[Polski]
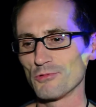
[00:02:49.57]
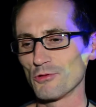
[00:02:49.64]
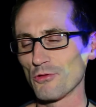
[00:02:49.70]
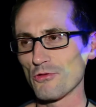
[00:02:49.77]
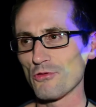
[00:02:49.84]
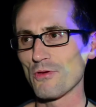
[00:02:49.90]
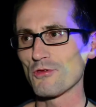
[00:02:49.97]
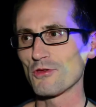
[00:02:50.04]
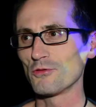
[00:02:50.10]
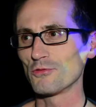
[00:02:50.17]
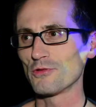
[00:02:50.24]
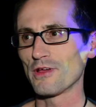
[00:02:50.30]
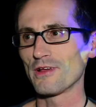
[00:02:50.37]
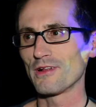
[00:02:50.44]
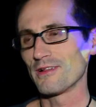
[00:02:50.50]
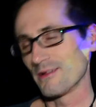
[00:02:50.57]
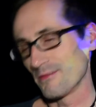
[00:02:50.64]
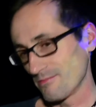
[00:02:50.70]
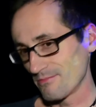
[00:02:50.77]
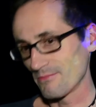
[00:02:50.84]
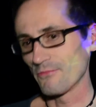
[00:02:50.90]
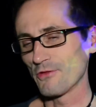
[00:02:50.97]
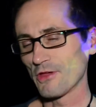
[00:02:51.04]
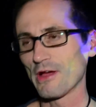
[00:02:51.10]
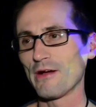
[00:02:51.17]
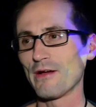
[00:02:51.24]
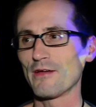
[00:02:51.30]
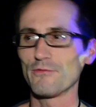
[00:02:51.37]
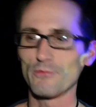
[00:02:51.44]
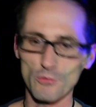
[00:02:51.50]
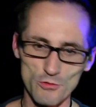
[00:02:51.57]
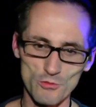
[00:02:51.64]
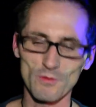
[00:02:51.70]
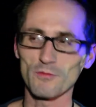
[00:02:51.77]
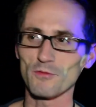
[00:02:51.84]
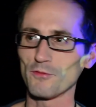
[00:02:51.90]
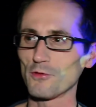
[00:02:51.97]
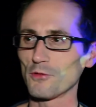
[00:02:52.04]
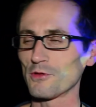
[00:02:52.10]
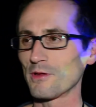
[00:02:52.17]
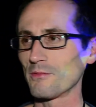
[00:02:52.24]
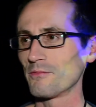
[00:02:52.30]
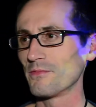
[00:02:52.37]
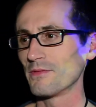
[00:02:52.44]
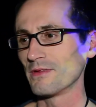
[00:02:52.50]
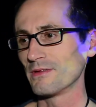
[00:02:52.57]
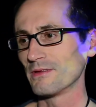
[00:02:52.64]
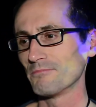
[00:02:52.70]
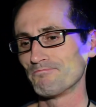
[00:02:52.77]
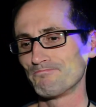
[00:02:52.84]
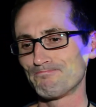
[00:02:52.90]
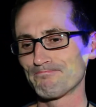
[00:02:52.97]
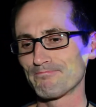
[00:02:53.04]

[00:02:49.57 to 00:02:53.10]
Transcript: urodziłem się tutaj, ale wyjechałem, wróciłem z powrotem, y,